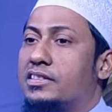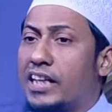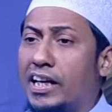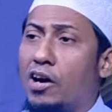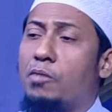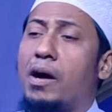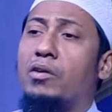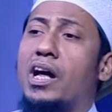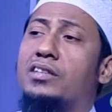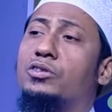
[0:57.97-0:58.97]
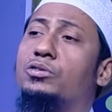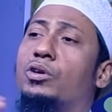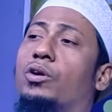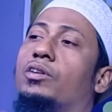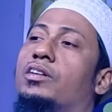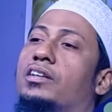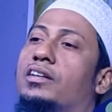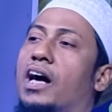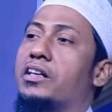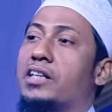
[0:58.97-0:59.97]
দিনেও মাওলার জন্য
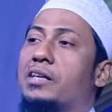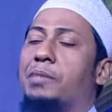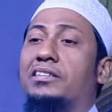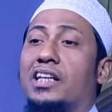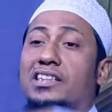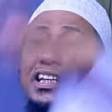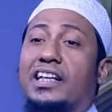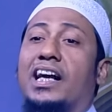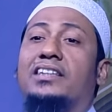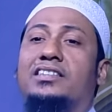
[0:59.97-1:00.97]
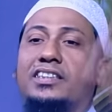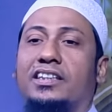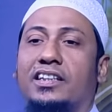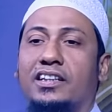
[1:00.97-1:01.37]
আল্লাহর বান্দাদেরকে ডাকছি